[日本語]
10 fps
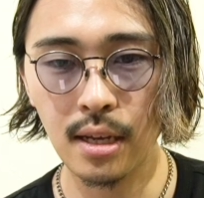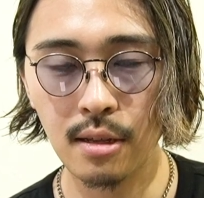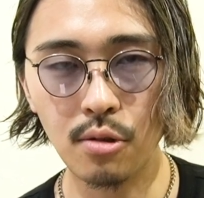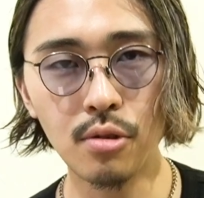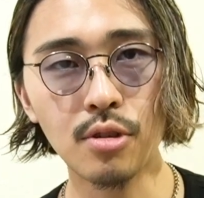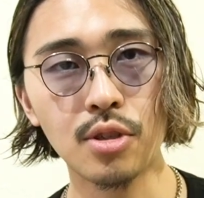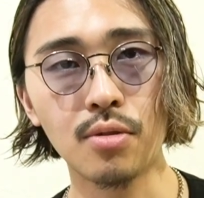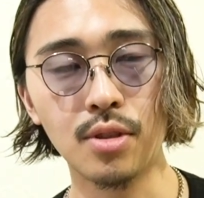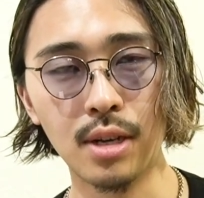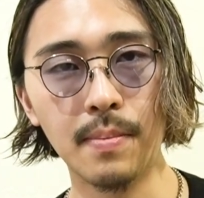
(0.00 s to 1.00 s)
どういう
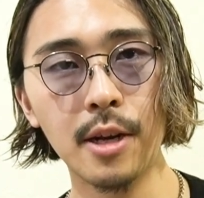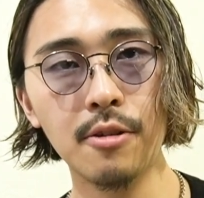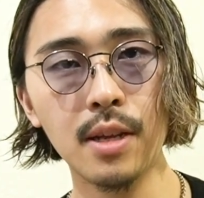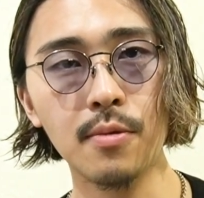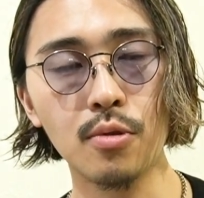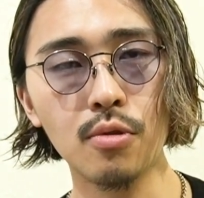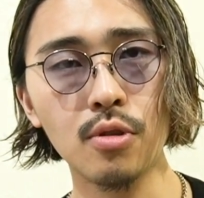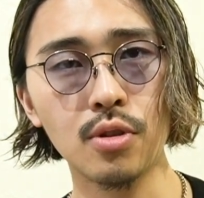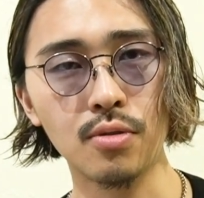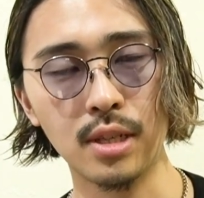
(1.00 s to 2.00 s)
職種アパレルでもどう
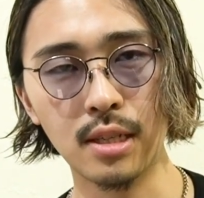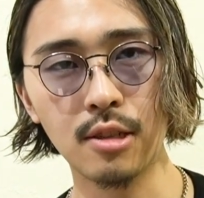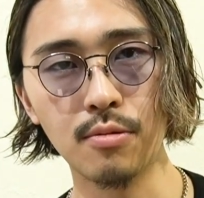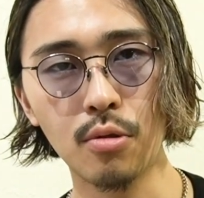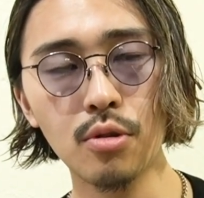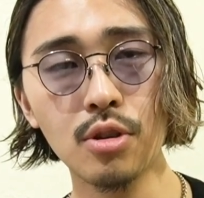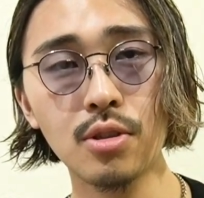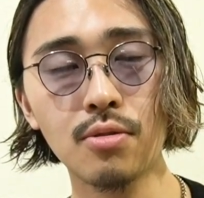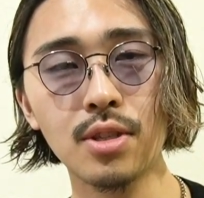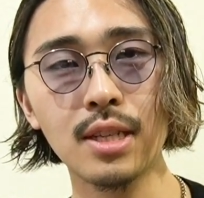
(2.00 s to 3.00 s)
いう職種につくこういう
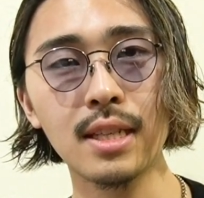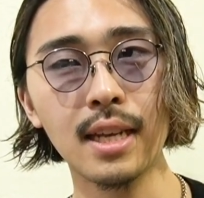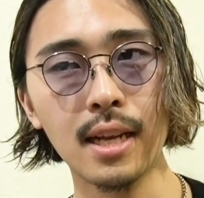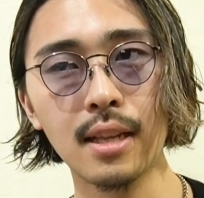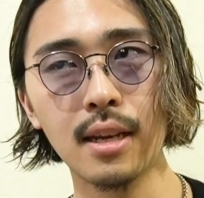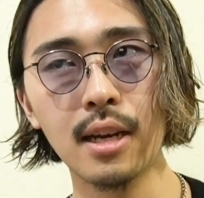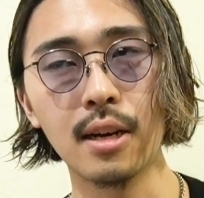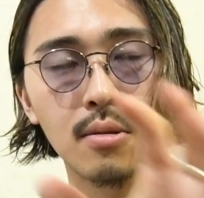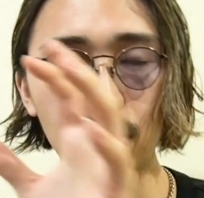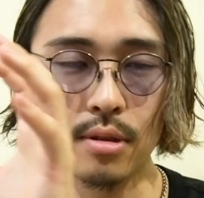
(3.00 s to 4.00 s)
職種につきたいんやったら